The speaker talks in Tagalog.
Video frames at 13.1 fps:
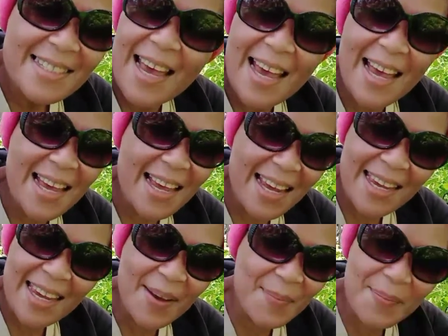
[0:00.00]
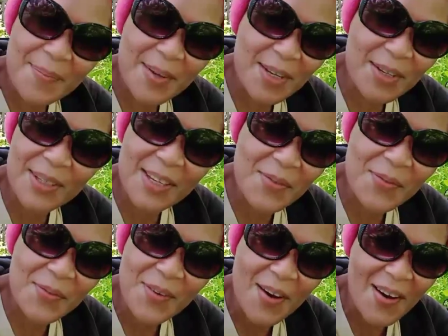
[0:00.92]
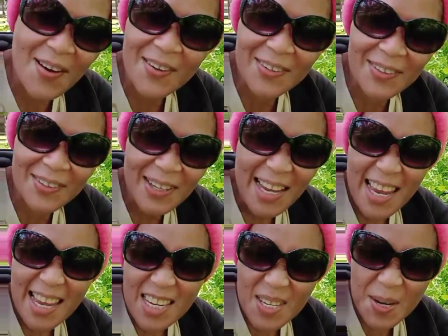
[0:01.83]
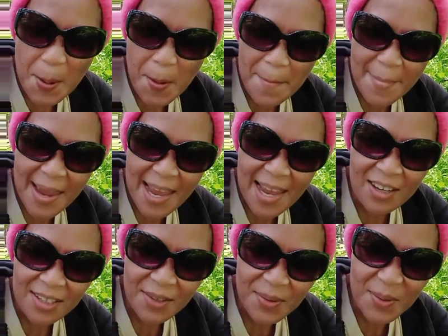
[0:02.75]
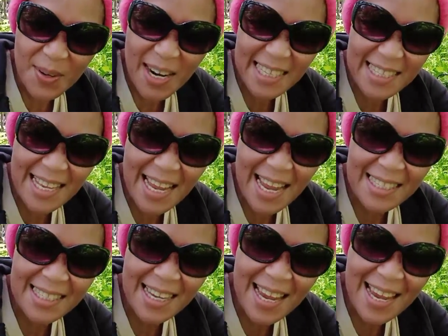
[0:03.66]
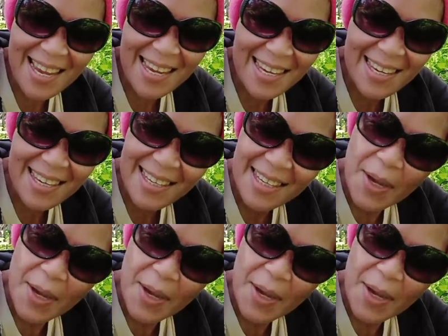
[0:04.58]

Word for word: I am beautiful no matter what they say.